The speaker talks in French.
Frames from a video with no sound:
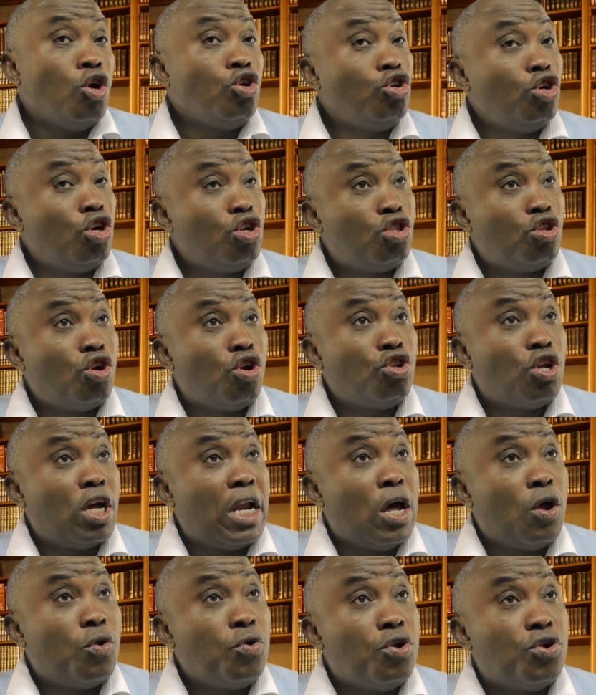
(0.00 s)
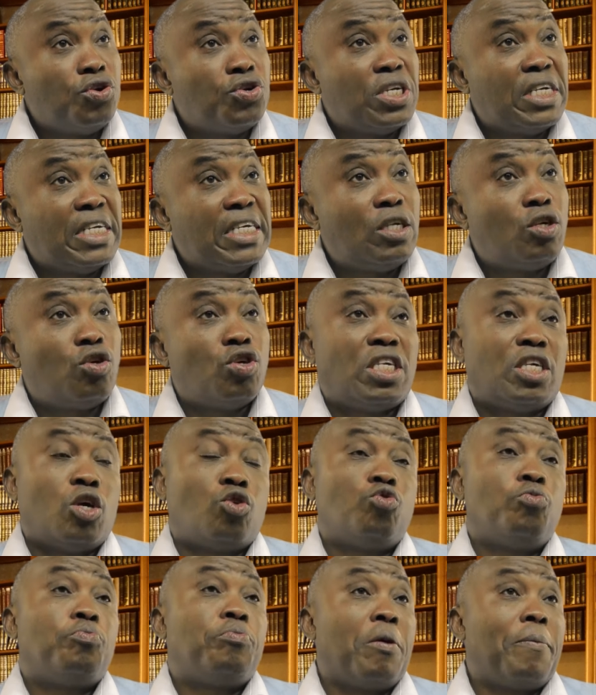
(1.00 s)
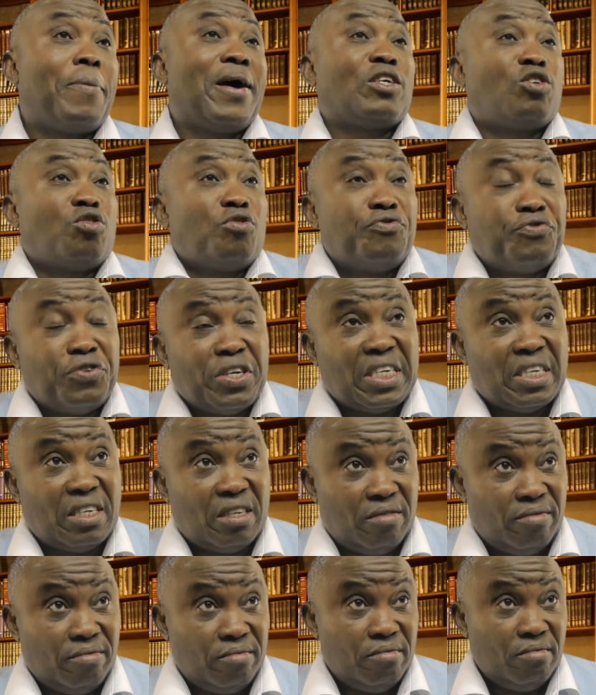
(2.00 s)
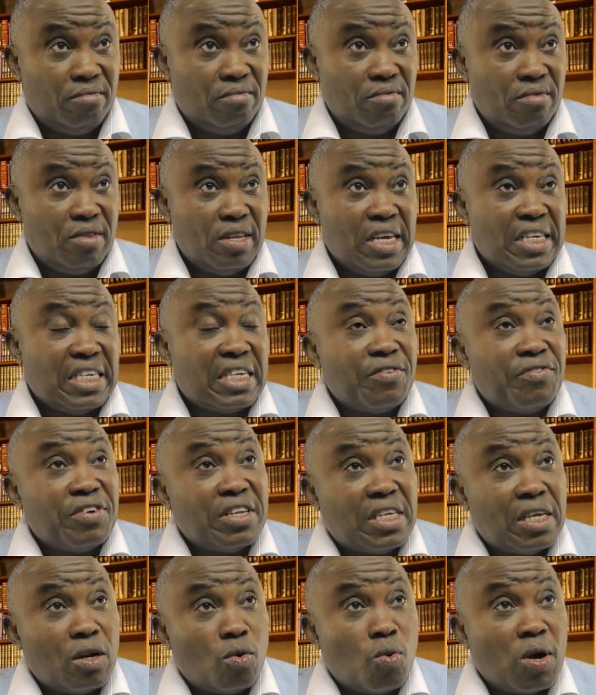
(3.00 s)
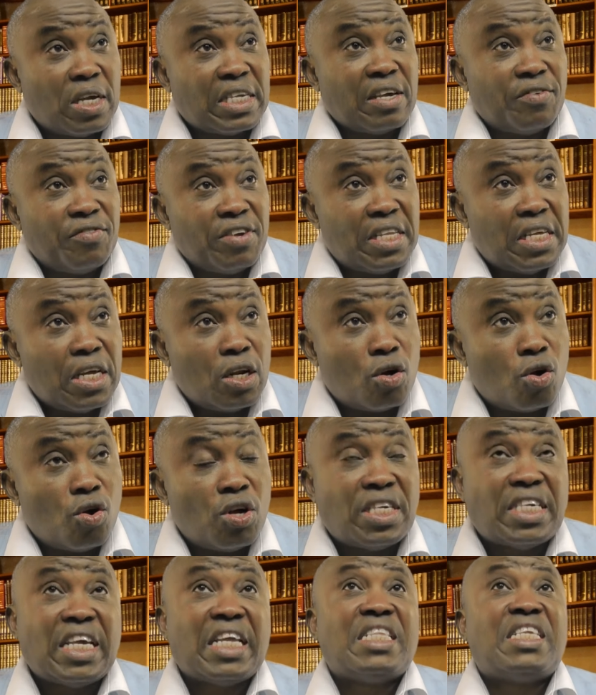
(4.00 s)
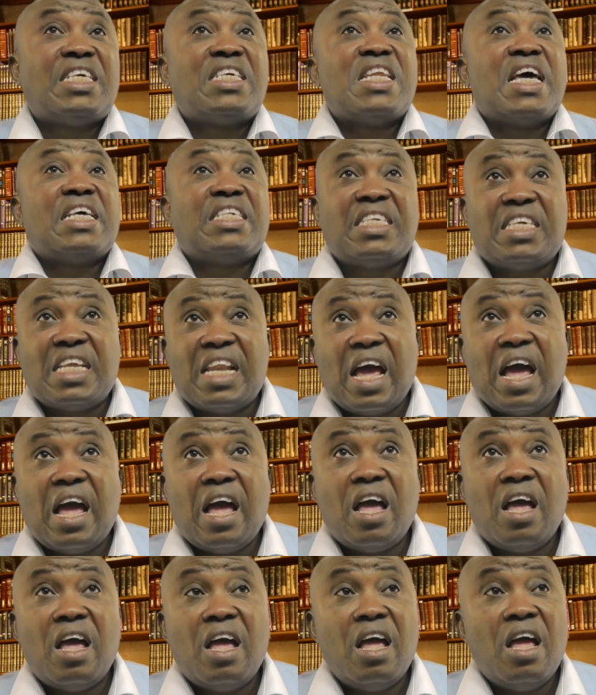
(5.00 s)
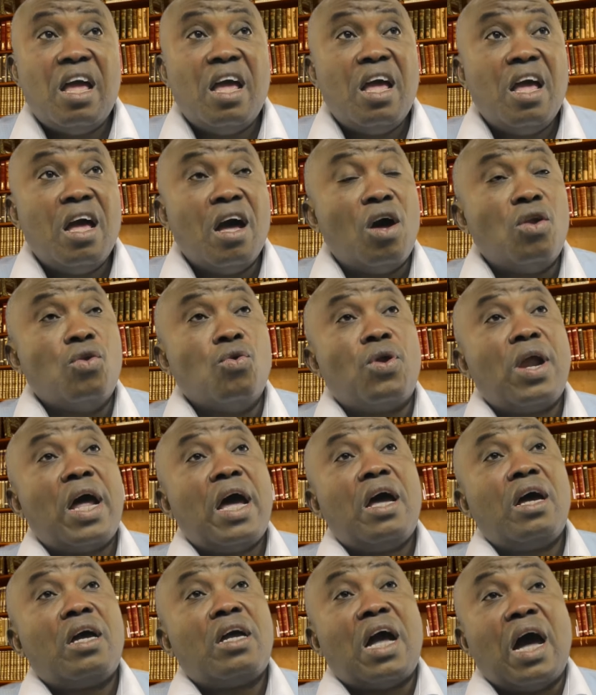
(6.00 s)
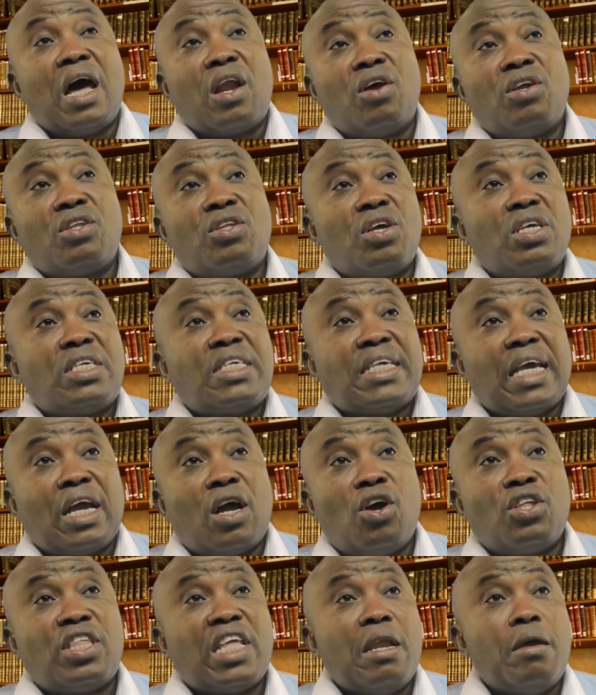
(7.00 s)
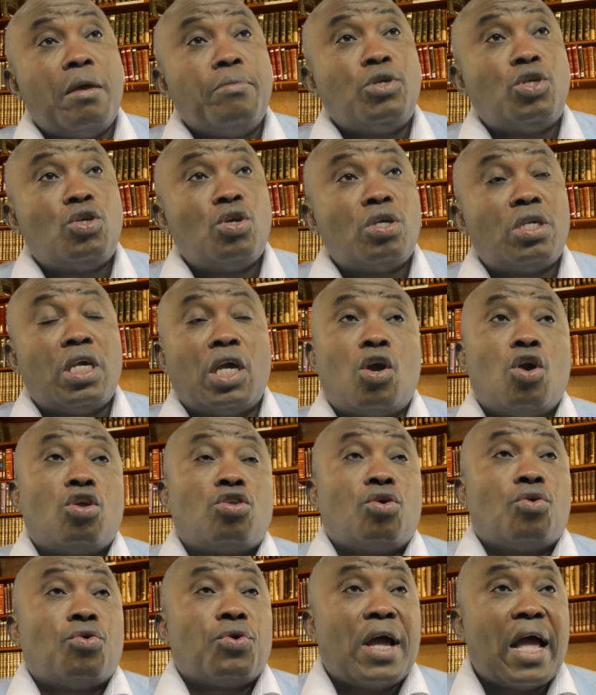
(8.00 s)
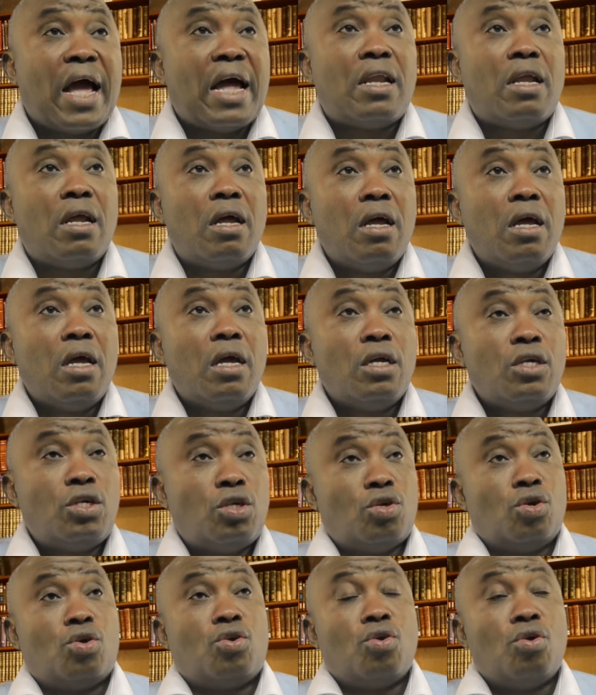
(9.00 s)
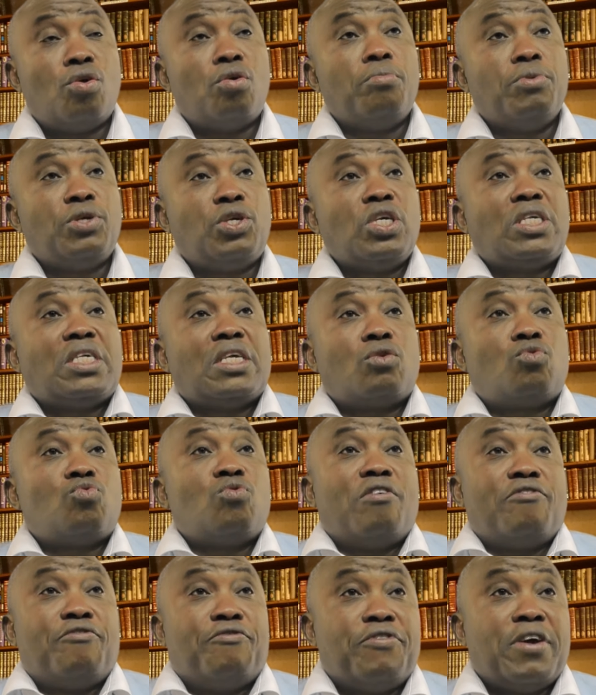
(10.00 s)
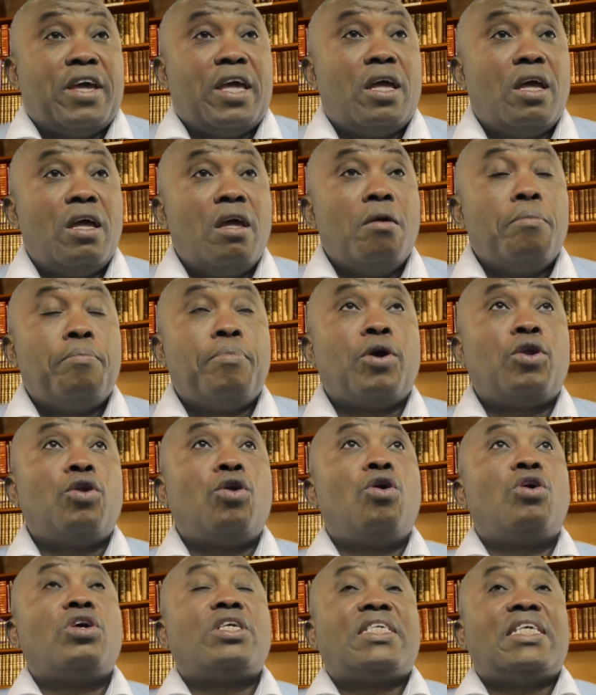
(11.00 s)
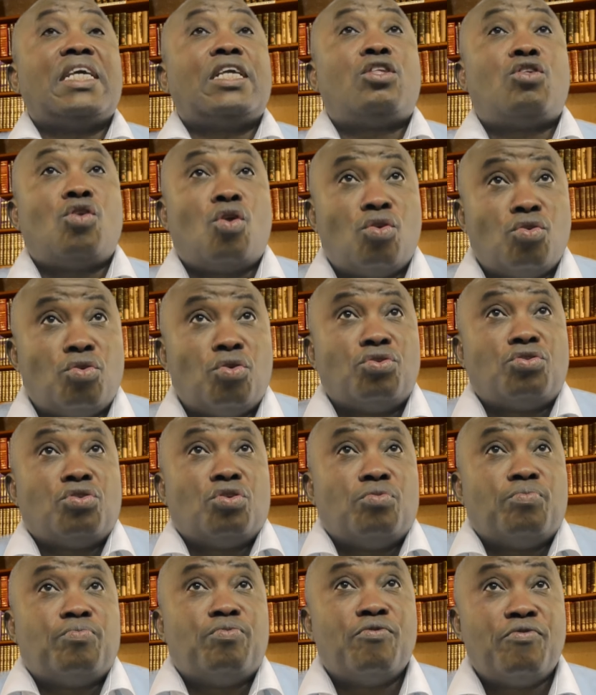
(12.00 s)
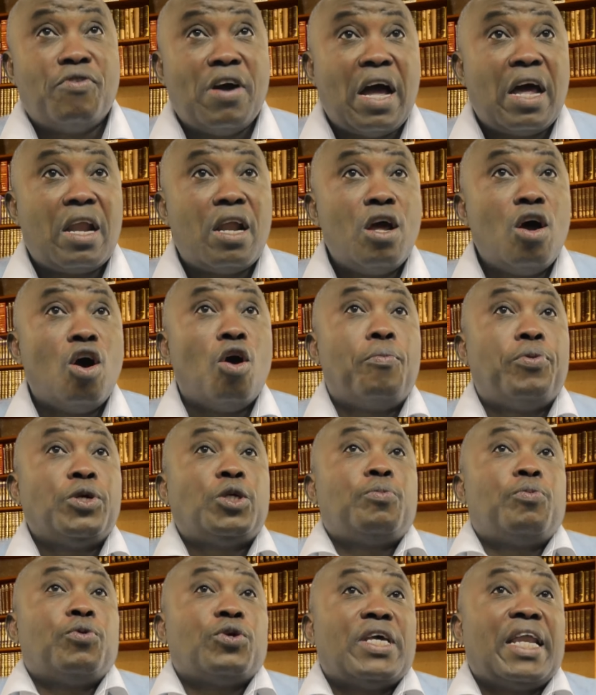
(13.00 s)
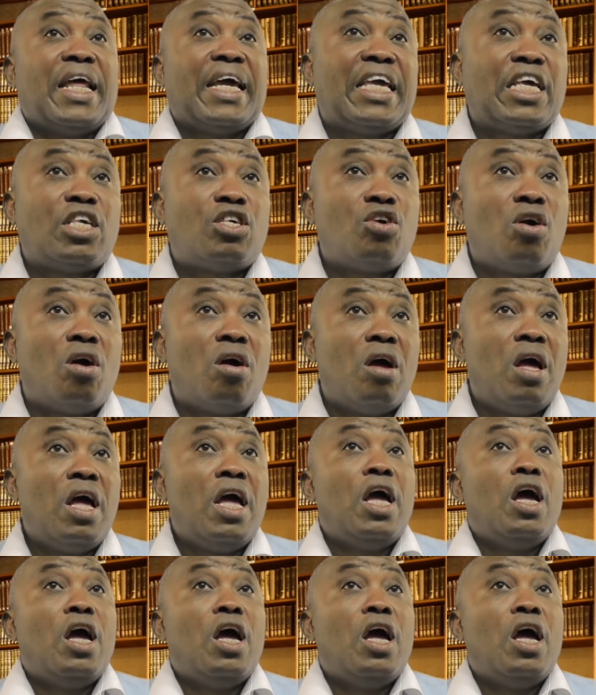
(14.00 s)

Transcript: j'entends dans la rue les gens disent que ça se prépare son fils. Ça veut dire quoi Ça veut dire que cette dynastie-là, on aura 40 ans, 50 ans, la même chose. Et quand on regarde ce que M. Sassou fait pendant ces 32 ans de pouvoir, on peut se poser la question.